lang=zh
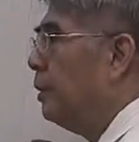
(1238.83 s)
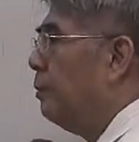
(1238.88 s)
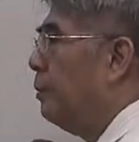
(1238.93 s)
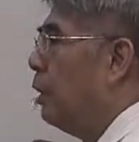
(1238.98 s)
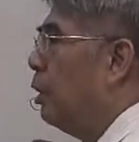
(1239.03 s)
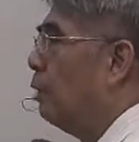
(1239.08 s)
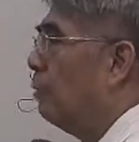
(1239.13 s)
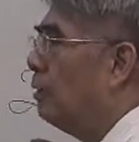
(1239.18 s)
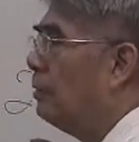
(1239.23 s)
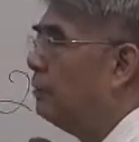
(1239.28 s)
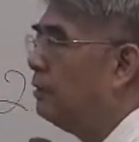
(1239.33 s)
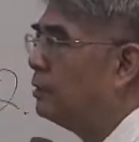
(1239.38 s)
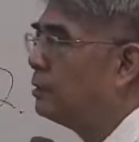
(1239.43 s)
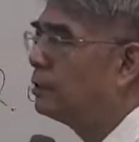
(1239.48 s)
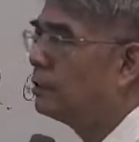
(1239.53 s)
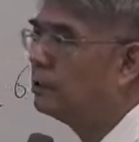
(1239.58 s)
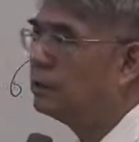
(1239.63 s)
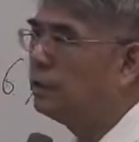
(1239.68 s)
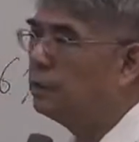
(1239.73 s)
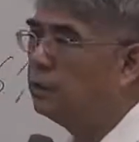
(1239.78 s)
没有办法
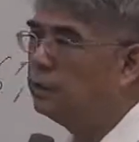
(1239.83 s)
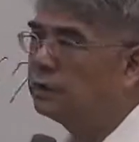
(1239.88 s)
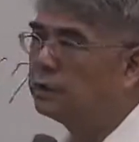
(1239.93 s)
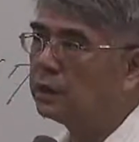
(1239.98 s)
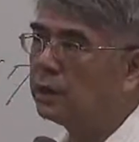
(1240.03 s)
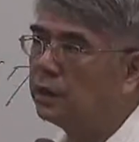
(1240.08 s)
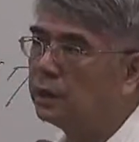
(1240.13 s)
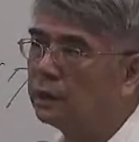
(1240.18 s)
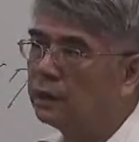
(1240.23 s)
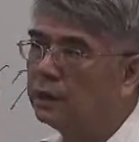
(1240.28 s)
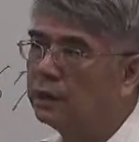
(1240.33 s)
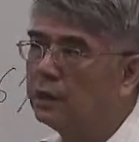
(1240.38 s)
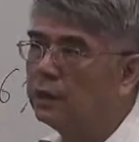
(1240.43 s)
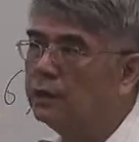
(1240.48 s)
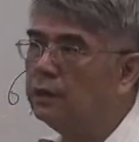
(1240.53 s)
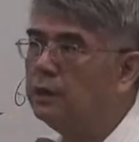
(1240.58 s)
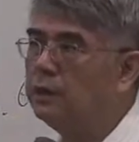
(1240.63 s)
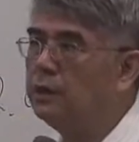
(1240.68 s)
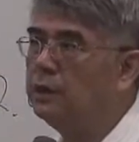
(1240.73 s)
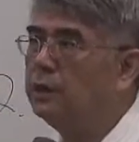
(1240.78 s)
使得你整个
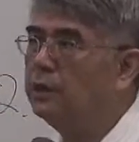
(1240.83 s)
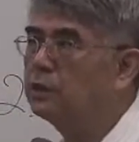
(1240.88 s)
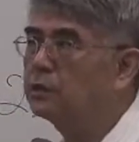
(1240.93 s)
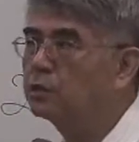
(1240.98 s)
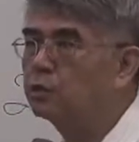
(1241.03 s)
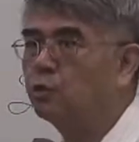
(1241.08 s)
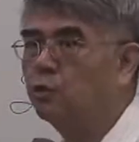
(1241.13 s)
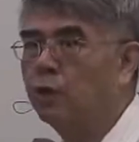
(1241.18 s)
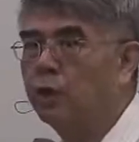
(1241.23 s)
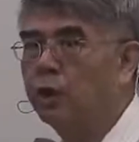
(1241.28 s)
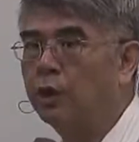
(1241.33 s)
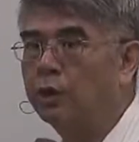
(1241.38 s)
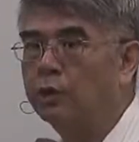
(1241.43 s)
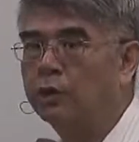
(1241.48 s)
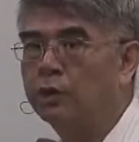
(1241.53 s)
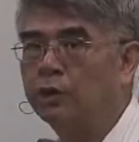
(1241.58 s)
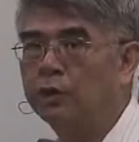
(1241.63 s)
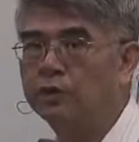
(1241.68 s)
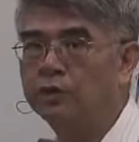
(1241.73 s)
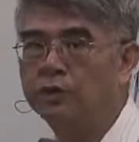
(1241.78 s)
的一
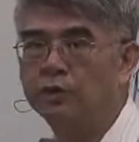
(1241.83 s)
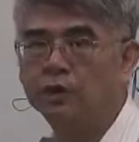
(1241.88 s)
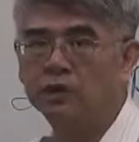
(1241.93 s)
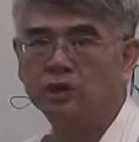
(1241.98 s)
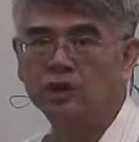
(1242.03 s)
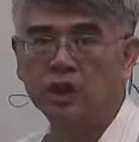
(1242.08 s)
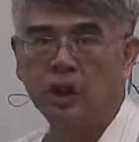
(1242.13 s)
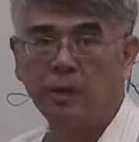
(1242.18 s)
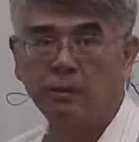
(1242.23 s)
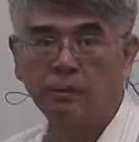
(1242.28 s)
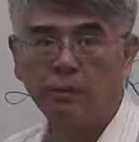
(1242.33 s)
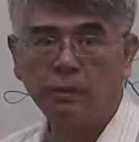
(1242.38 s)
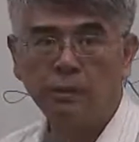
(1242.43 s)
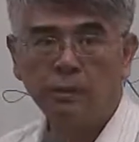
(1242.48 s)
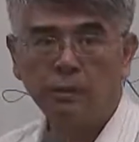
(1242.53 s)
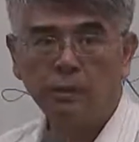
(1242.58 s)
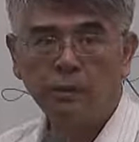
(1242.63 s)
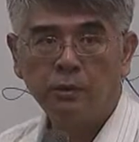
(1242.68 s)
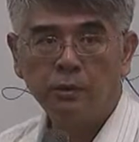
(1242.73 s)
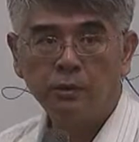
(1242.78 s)
square 的上
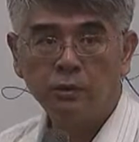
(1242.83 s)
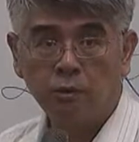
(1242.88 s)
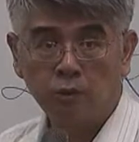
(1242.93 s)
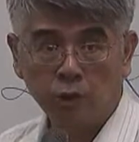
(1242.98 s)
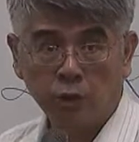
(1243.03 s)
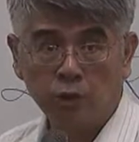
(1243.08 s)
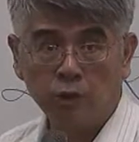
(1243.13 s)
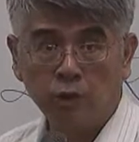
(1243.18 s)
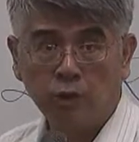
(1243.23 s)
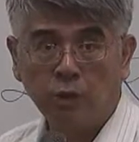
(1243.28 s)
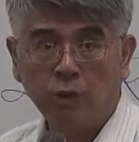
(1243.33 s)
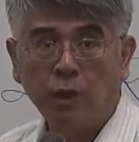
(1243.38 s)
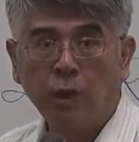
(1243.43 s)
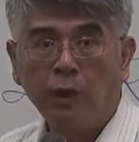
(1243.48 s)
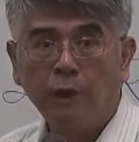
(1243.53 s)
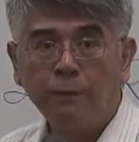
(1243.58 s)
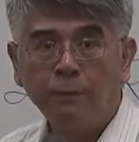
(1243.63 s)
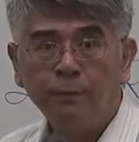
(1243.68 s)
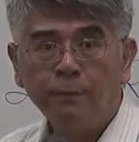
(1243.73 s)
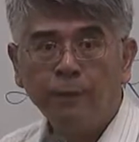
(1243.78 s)
最小
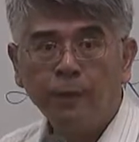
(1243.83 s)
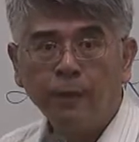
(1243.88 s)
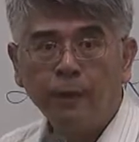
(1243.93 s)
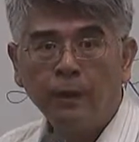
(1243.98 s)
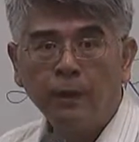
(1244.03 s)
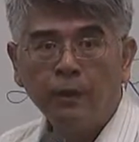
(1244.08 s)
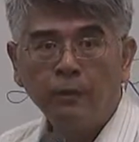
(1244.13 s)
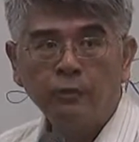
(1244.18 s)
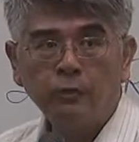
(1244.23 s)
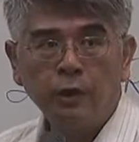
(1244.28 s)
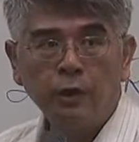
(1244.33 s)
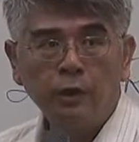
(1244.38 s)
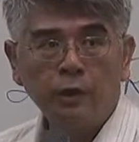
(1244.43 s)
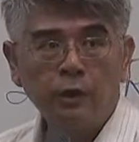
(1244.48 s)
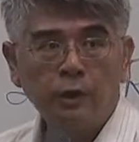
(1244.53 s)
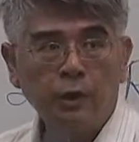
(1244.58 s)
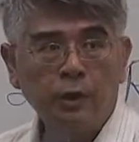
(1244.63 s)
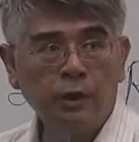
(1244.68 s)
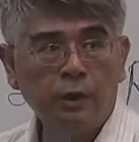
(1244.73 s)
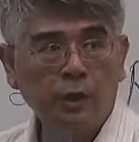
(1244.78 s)
化，所
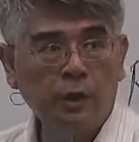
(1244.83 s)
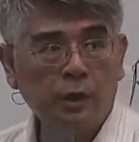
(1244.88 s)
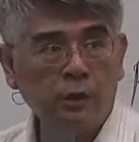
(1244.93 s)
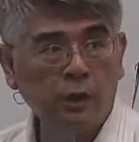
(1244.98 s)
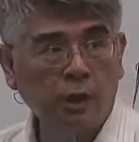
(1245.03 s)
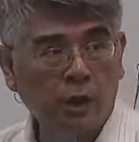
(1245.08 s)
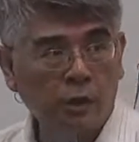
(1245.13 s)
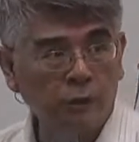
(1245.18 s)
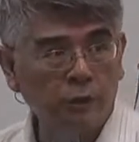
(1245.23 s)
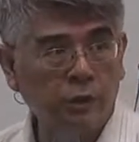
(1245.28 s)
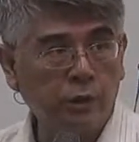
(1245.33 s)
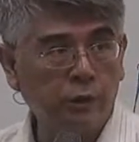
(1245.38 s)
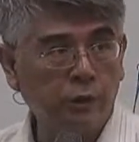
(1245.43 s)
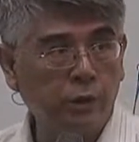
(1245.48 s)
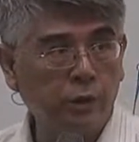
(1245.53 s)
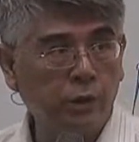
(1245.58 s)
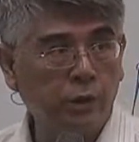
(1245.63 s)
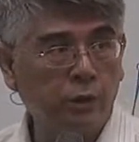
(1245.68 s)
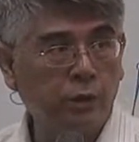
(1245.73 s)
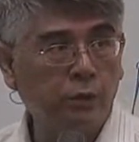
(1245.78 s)
以你一定要调
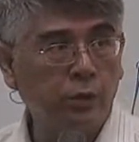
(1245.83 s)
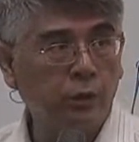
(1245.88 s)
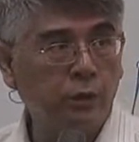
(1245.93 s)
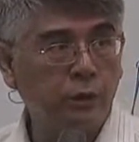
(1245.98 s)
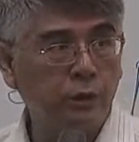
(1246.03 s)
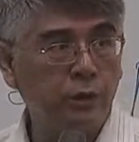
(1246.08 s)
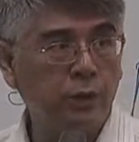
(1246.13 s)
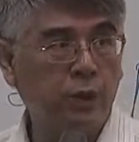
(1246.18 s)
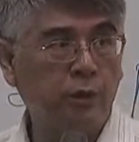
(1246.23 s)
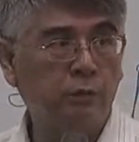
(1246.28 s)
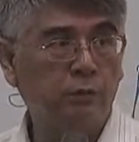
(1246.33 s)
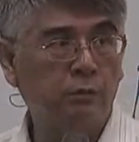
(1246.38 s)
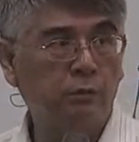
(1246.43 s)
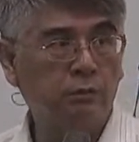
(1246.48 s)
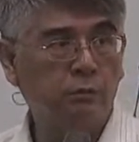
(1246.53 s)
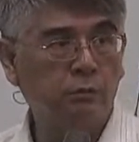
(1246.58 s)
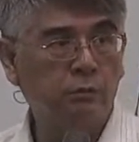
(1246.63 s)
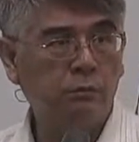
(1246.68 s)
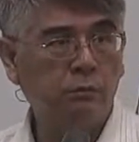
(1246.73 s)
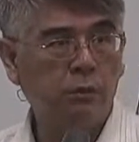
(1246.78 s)
整你的回归线。
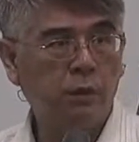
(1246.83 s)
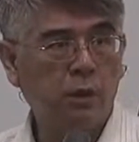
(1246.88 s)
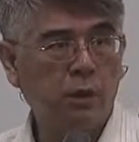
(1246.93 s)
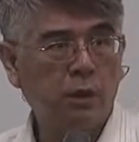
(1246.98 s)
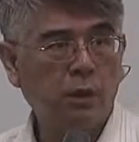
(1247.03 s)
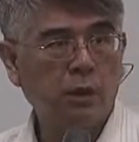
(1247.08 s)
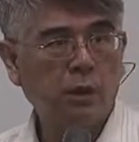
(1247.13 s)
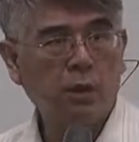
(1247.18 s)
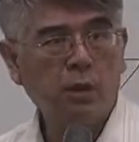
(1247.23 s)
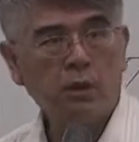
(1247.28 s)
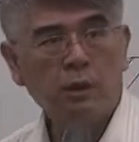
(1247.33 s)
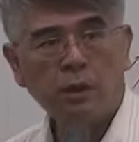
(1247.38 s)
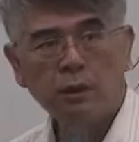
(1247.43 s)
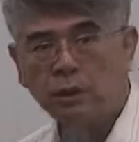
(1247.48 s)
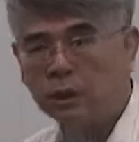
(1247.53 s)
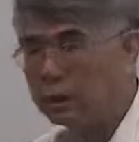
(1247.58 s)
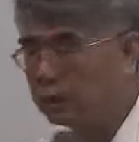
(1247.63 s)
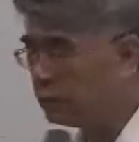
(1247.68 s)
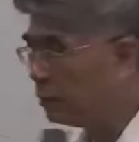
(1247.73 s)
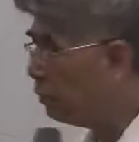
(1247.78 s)
你要
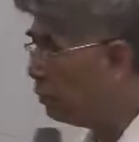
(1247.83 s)
调